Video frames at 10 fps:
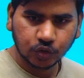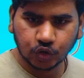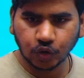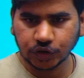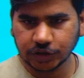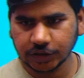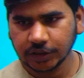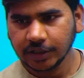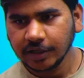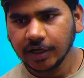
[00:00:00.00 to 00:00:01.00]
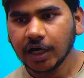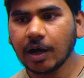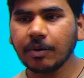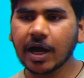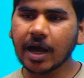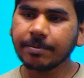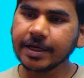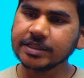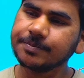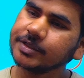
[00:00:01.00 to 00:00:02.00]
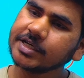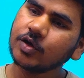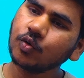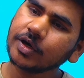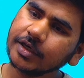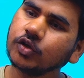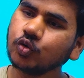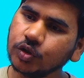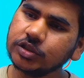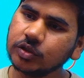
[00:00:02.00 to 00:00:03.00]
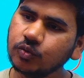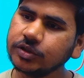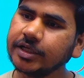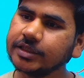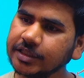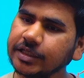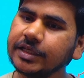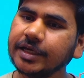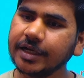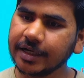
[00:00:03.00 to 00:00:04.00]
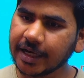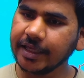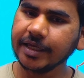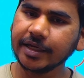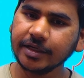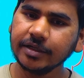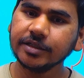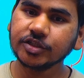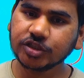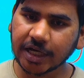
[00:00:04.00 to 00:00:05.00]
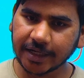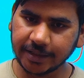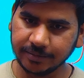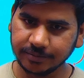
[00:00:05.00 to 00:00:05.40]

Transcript: दो इंची अब आप कैसे पहचानोगे कि ये दो इंची लूज है तीन है या ढाई है या चार है